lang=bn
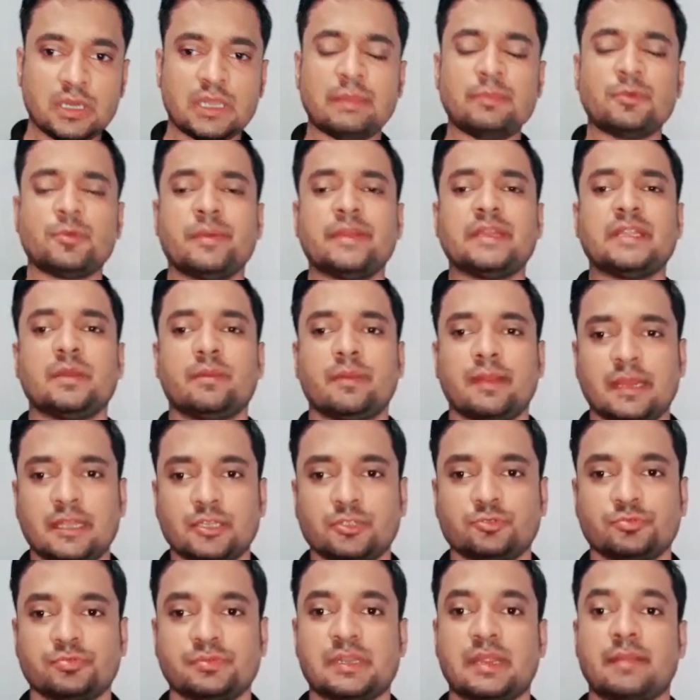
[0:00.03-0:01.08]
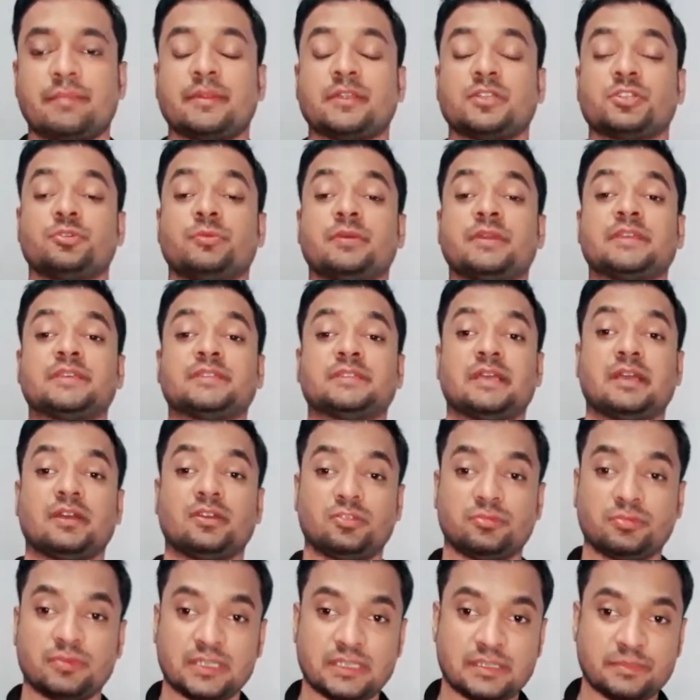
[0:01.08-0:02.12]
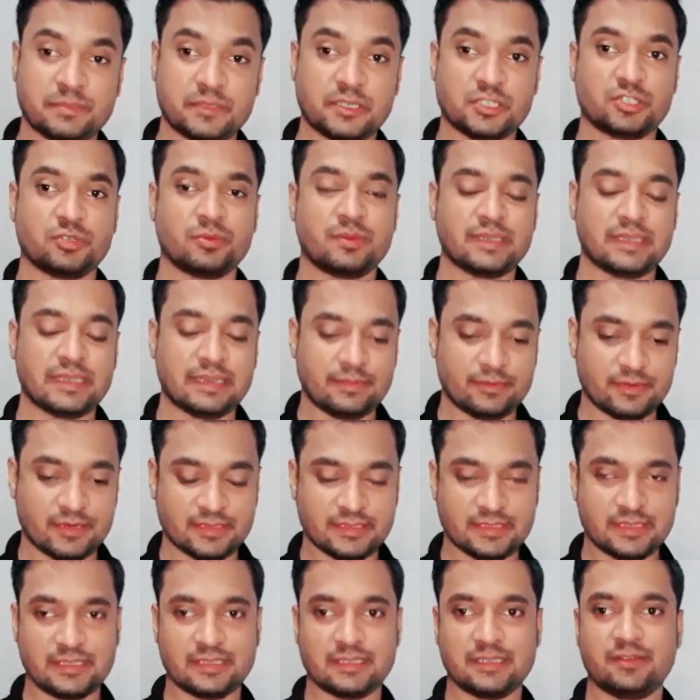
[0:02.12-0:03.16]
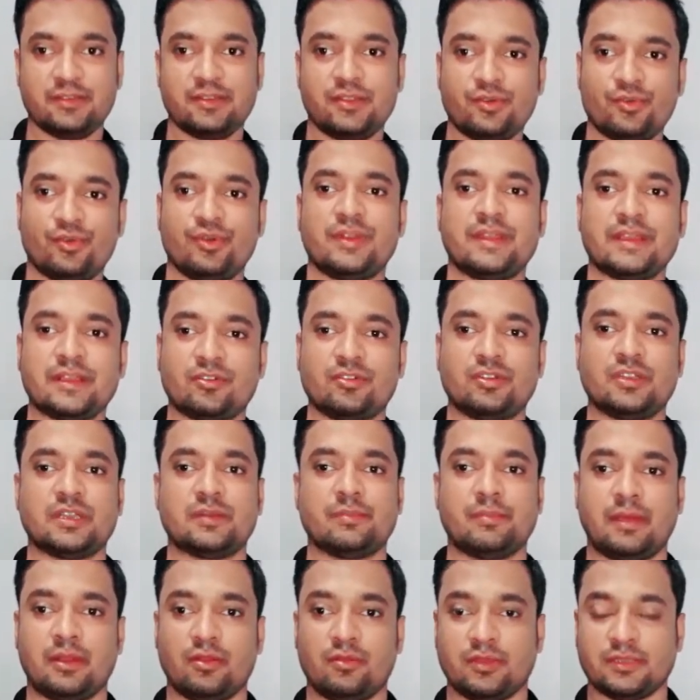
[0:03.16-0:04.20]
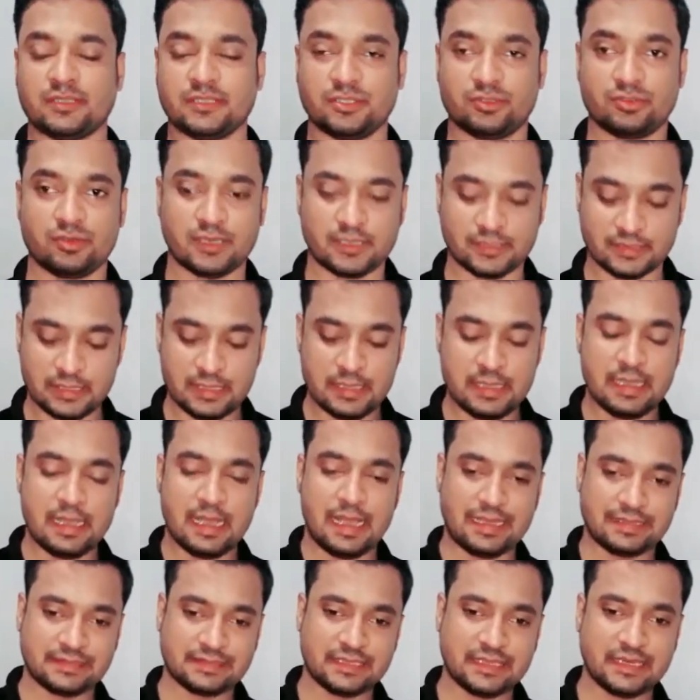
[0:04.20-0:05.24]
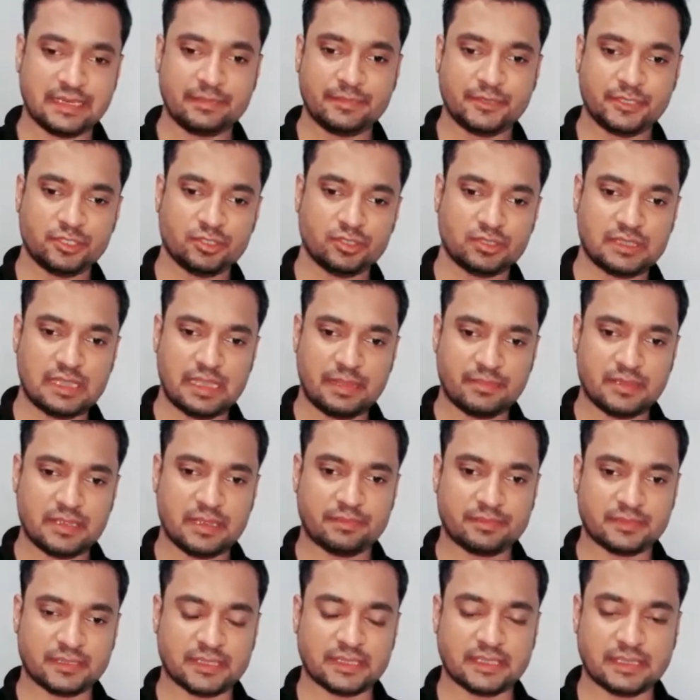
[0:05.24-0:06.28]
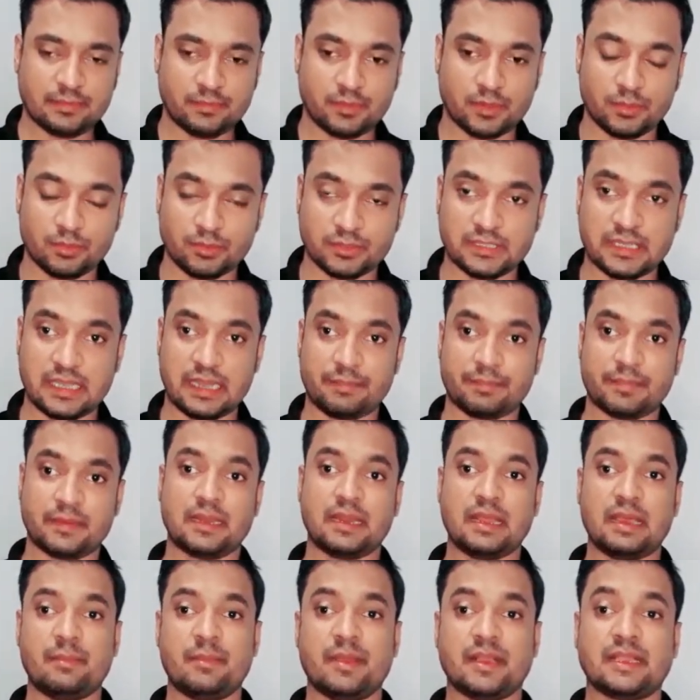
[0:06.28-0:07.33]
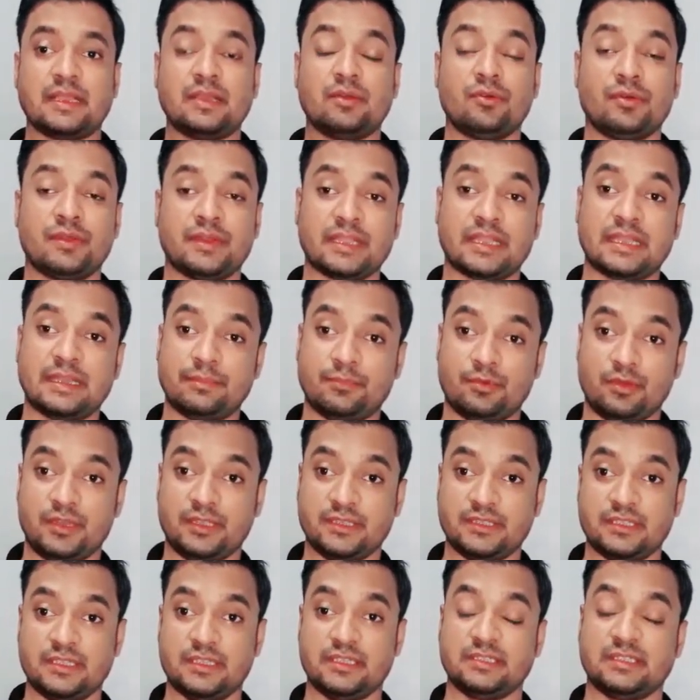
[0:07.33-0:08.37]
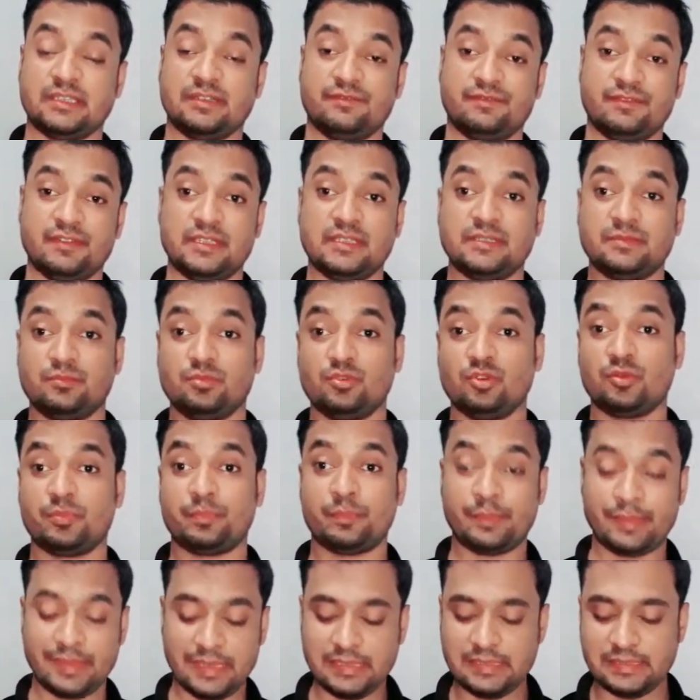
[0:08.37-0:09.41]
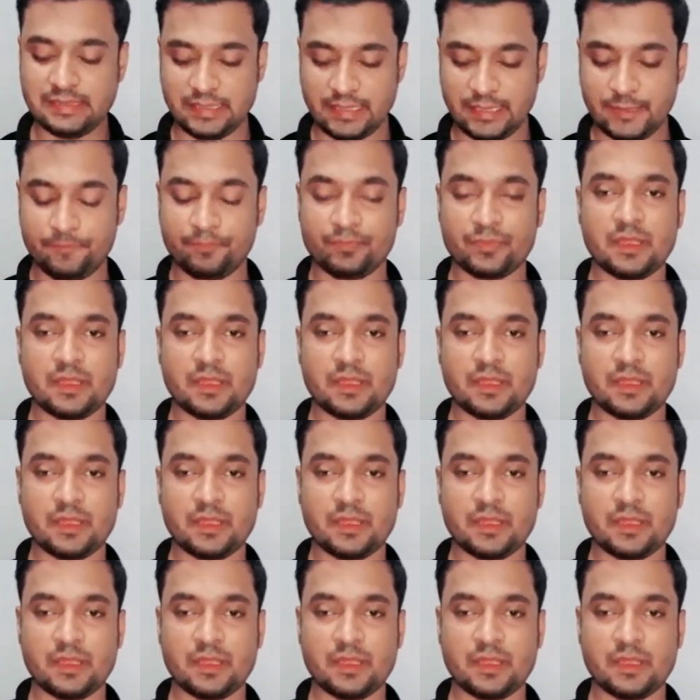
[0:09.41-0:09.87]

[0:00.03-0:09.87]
ওয়েলকাম টু মাই নীল বাংলা ইউটিউব আপনার সবাইকে স্বাগতম গাইজ আপনারা সবাই কেমন আছেন আশা করি অনেক অনেক ভালো আছেন তো গাইজ আজকের এই ভিডিওতে আমি আপনাদেরকে বলবো যে আপনারা আমাকে অনেকে বলেছিলেন যে ফেসবুক পেজে